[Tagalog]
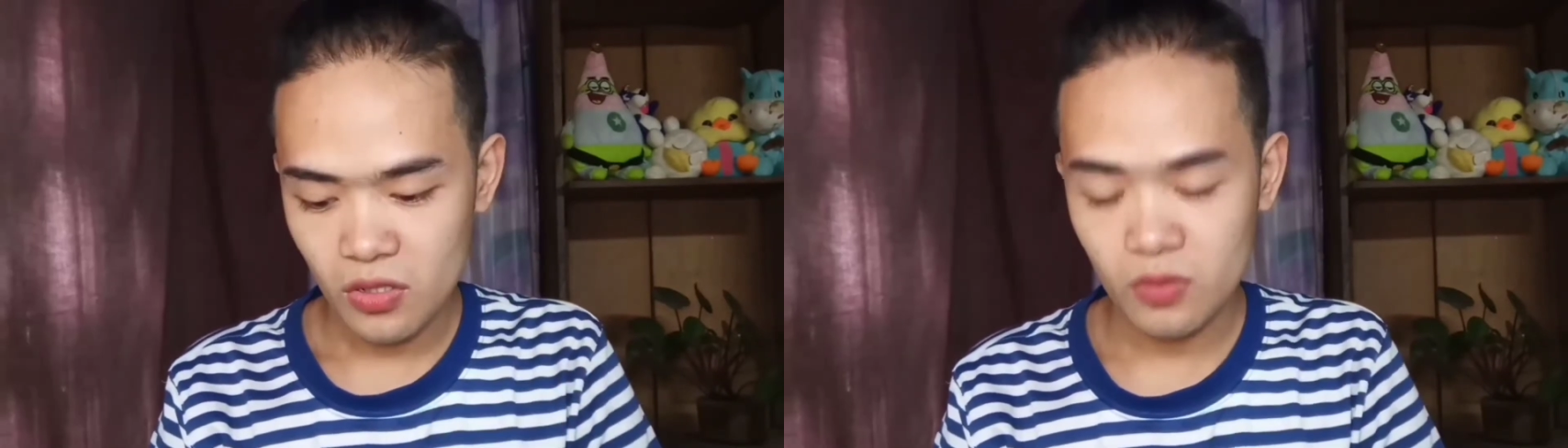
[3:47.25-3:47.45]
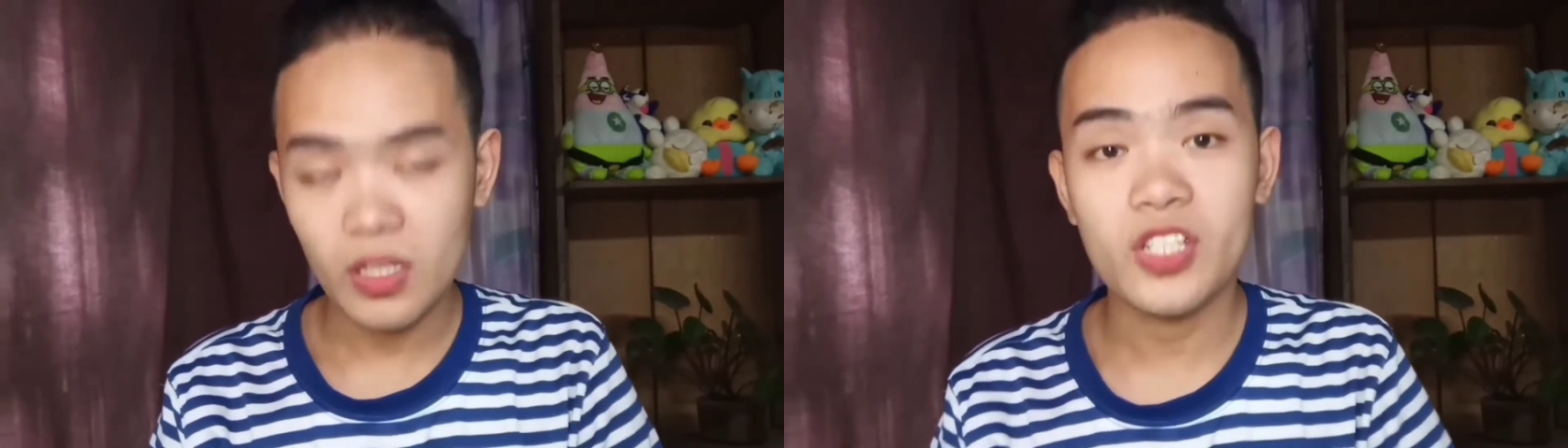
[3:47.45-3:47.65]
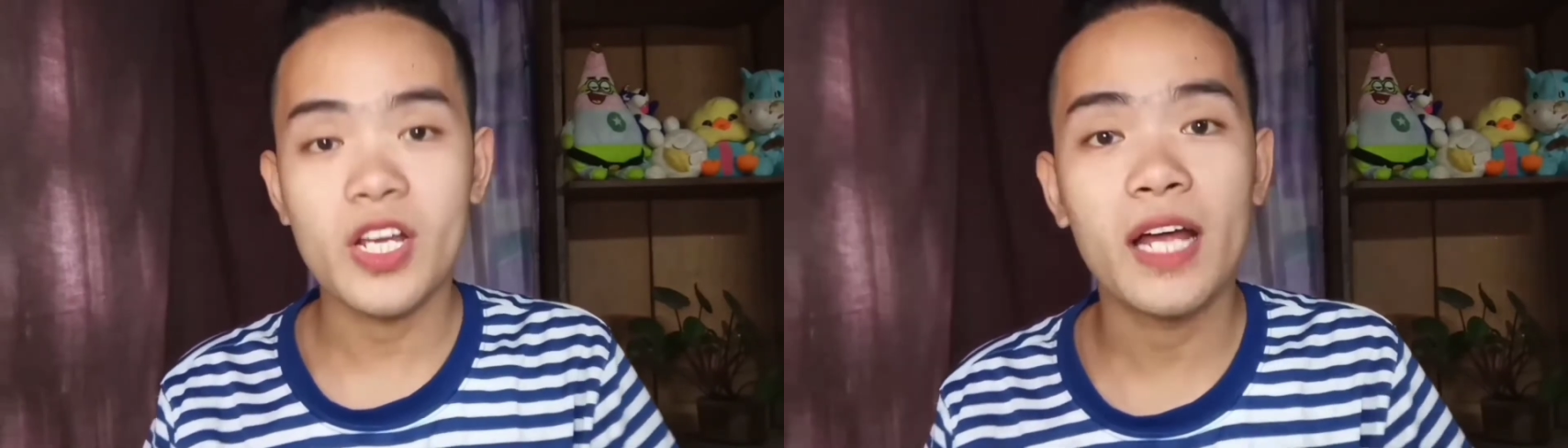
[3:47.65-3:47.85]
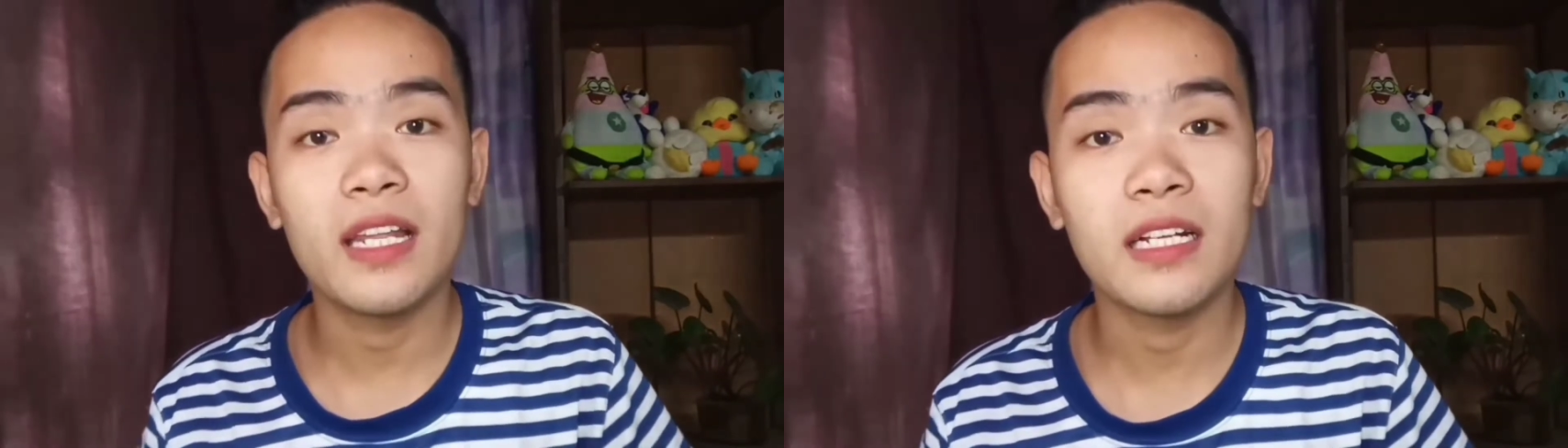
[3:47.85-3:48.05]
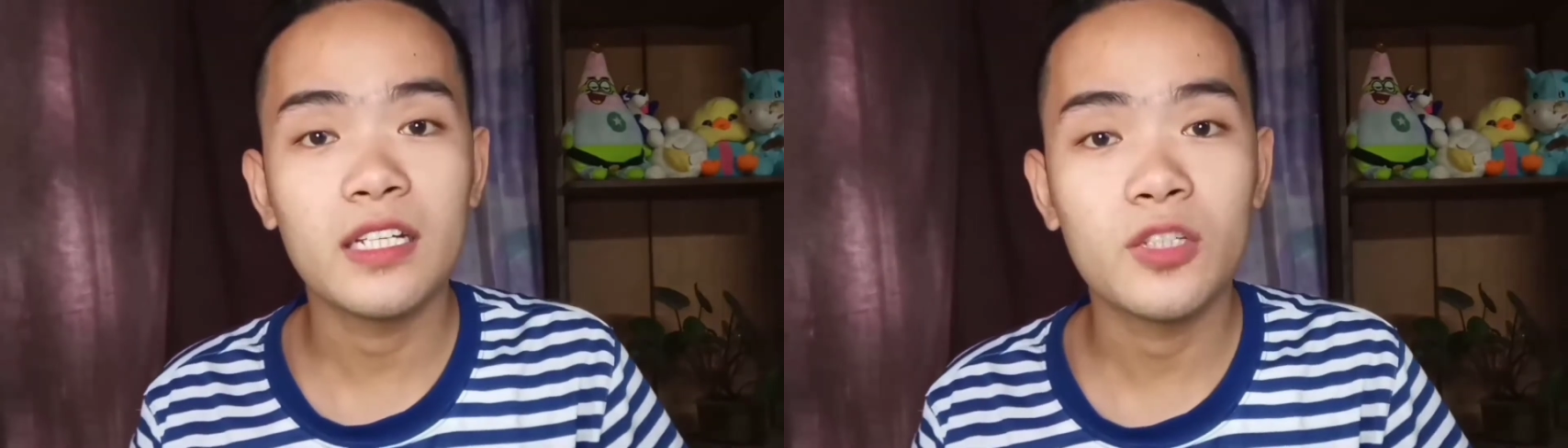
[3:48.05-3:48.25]
So,
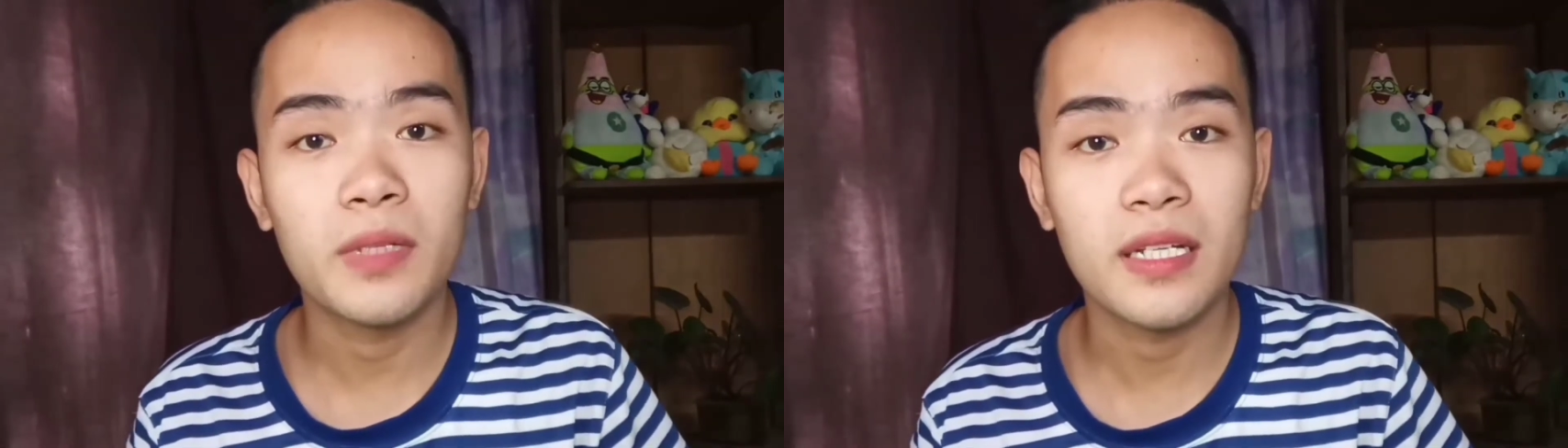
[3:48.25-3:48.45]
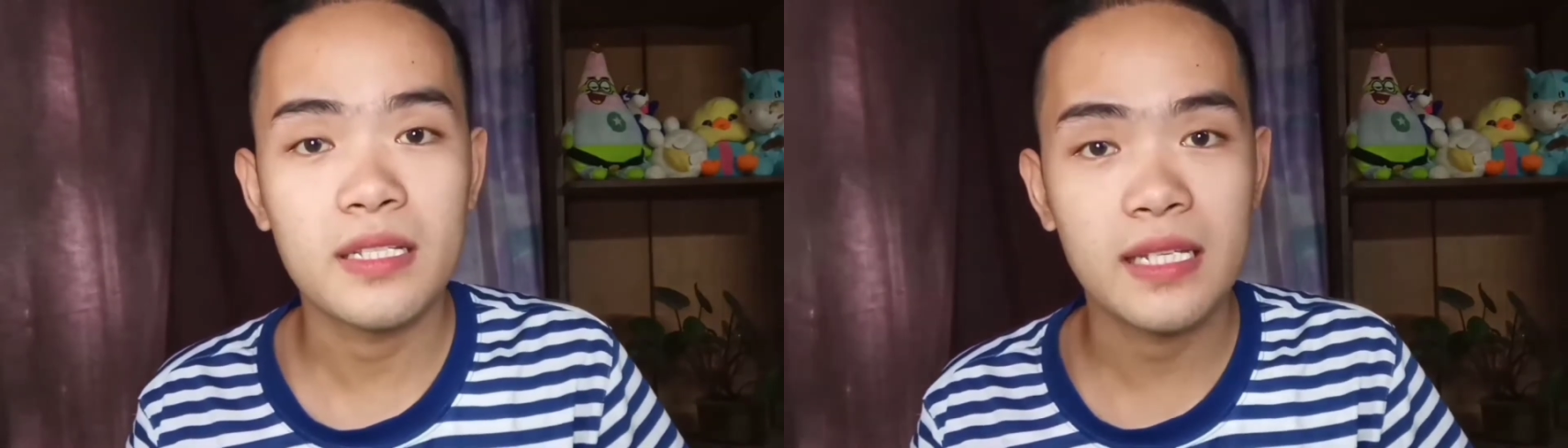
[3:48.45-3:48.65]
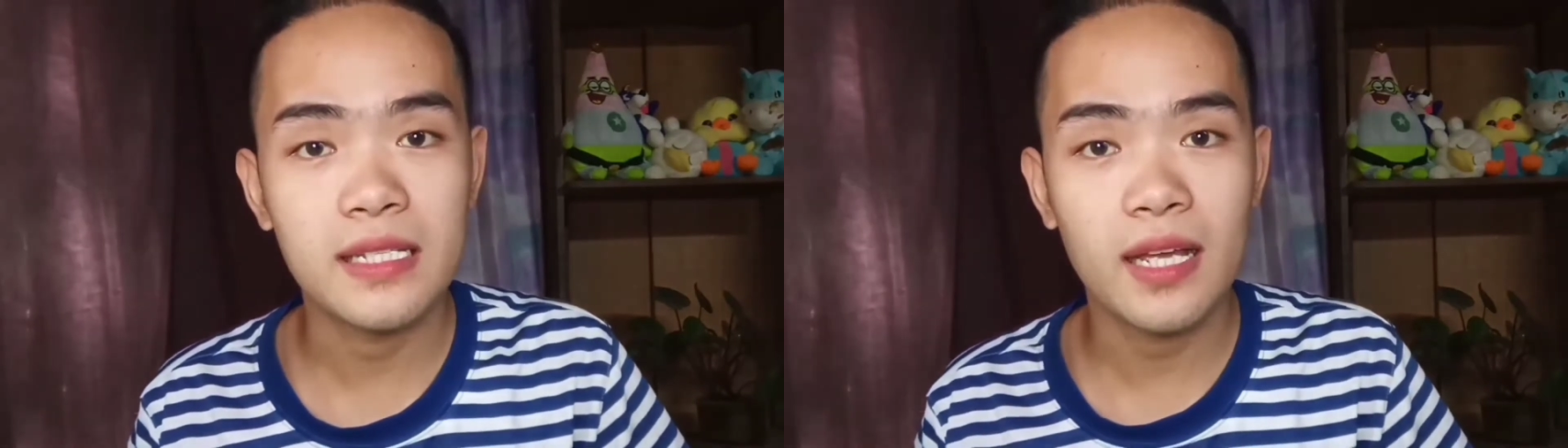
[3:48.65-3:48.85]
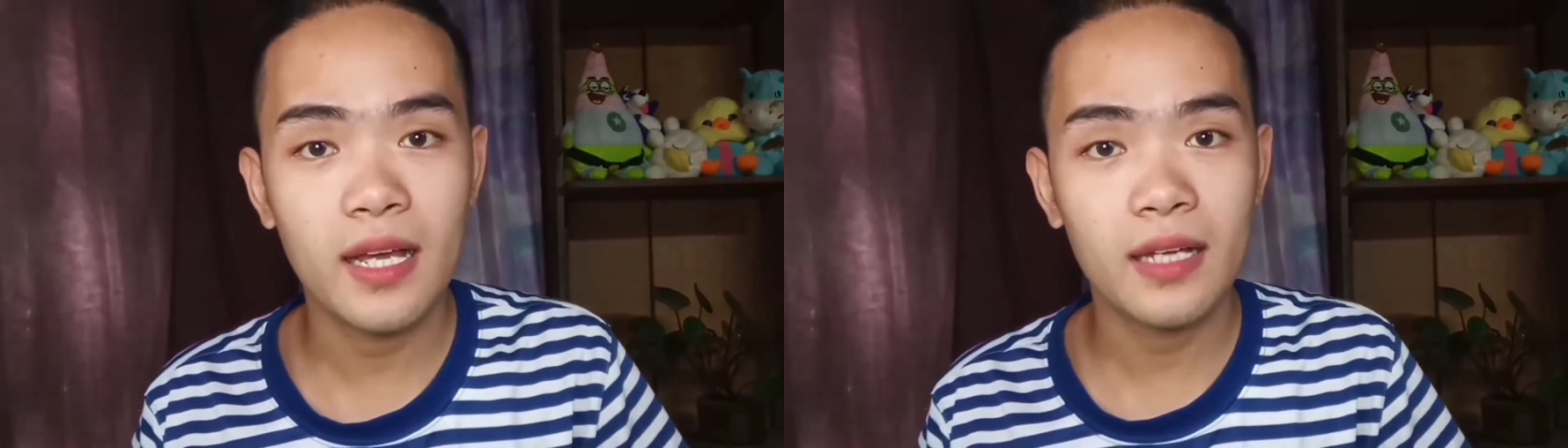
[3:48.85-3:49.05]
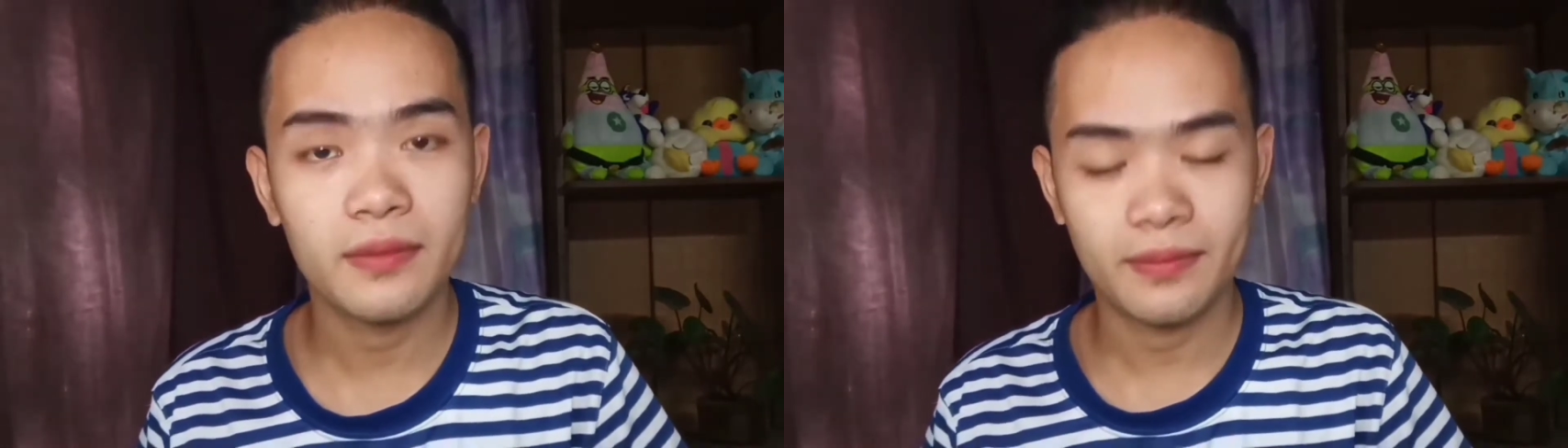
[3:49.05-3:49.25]
tansyahan lang dito mga sis,
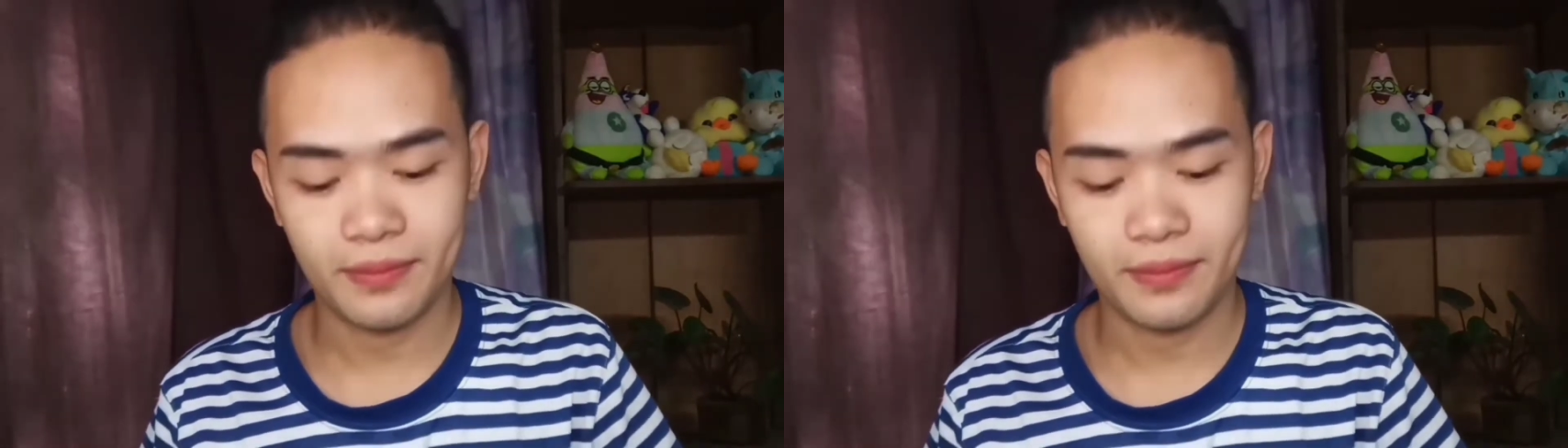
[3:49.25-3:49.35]
ha?